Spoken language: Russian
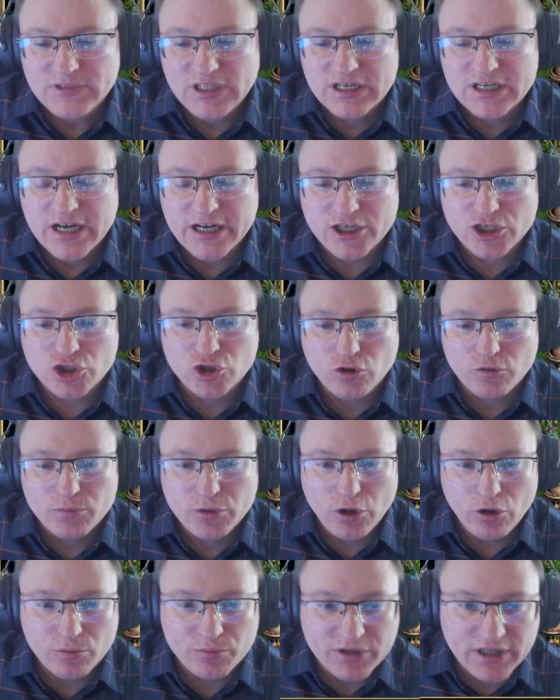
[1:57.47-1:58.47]
Хорошо,
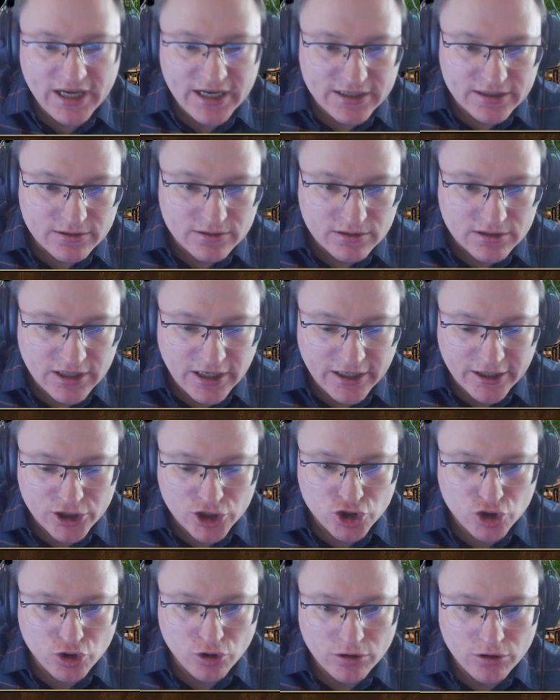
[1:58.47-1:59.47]
берем так,
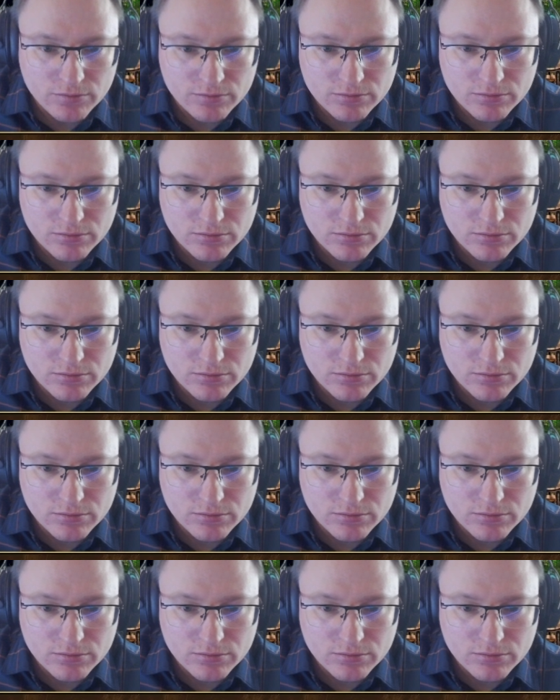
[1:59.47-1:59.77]
хорошо.